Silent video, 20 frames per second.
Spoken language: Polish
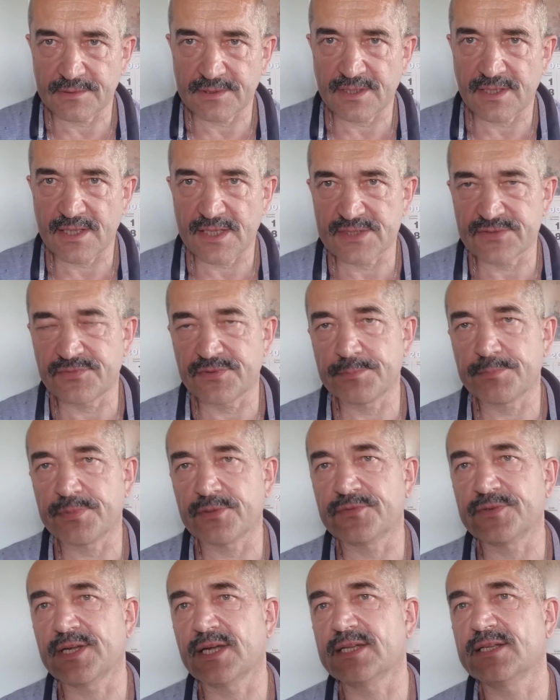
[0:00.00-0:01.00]
teraz
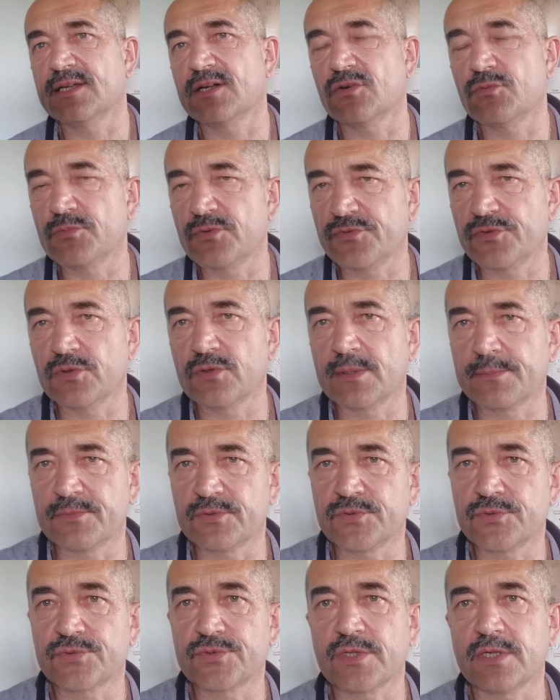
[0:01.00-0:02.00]
wypowiadał, mówiłem
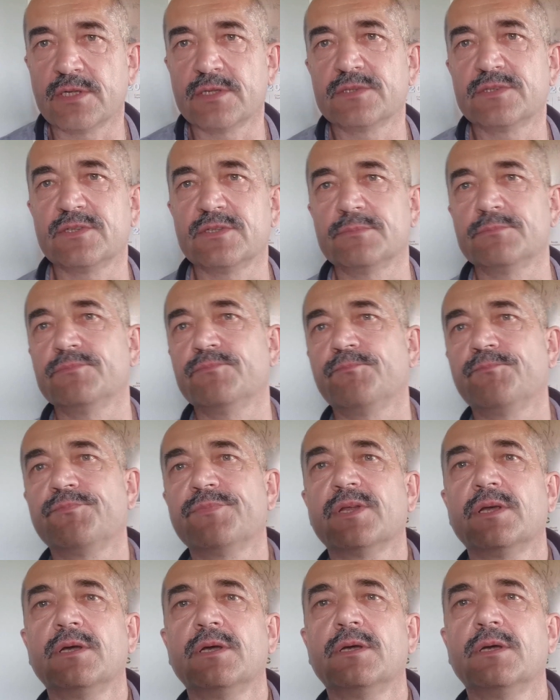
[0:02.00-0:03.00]
już o tym
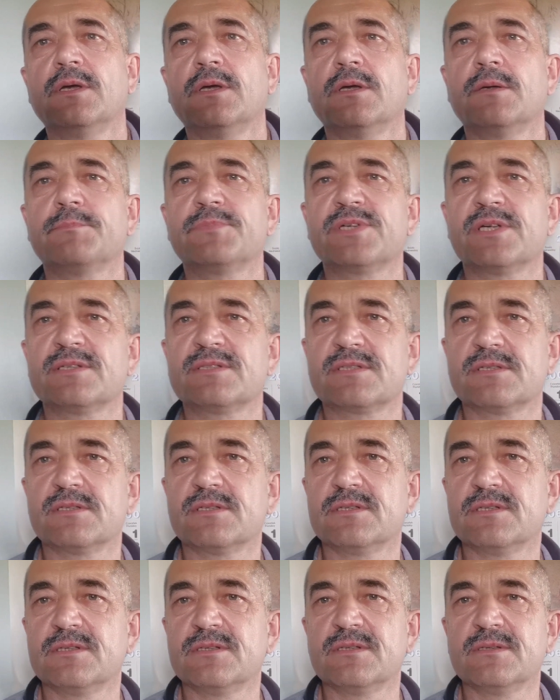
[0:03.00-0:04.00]
przez e,
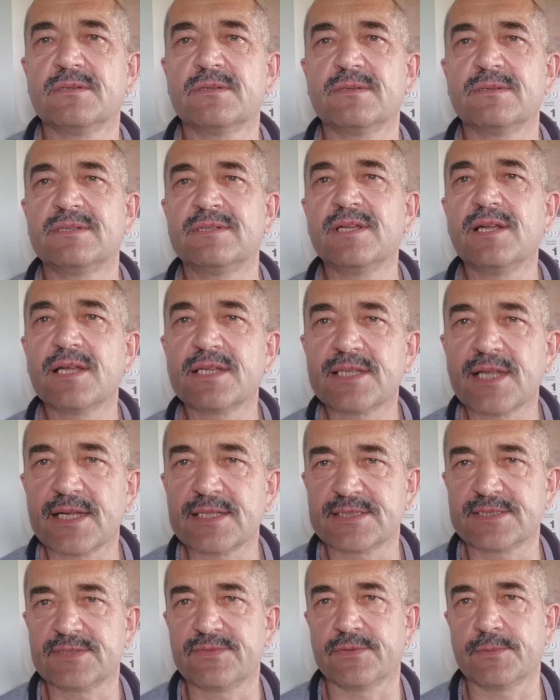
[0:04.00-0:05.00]

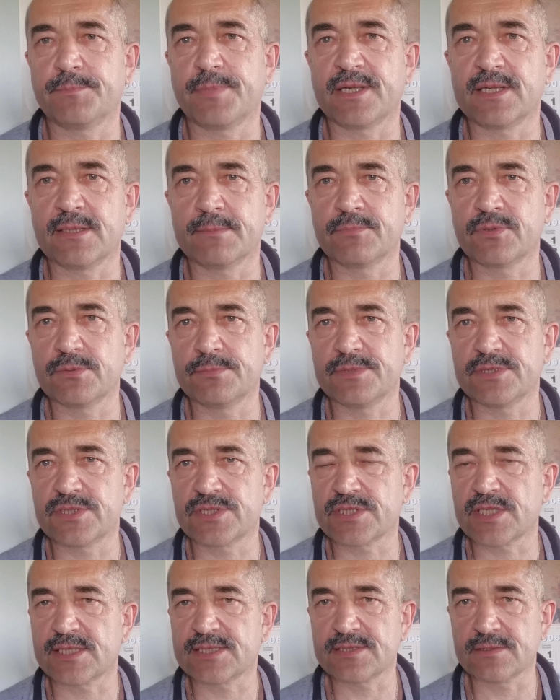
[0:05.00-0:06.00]
dyletanstwo pana
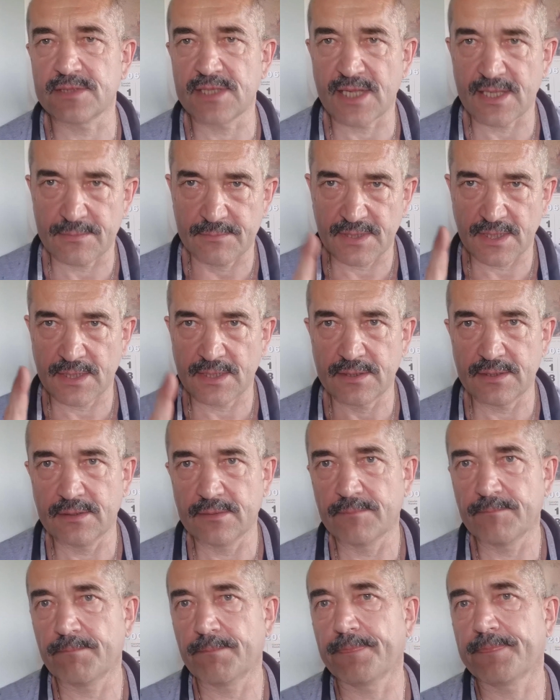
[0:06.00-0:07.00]
burmistrza co najmniej.